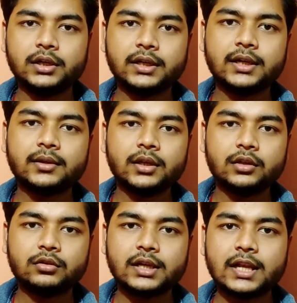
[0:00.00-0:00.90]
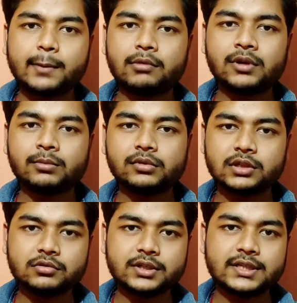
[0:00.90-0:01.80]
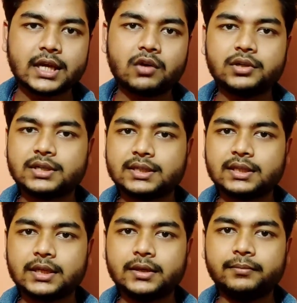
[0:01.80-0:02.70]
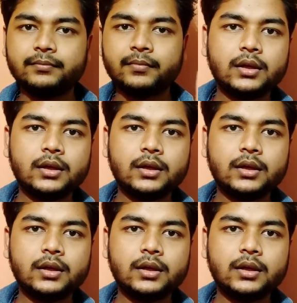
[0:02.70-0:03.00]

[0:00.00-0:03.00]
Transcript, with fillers: ठीक है तो ये लैपटॉप आप जरूर से चेकआउट कर सकते हैं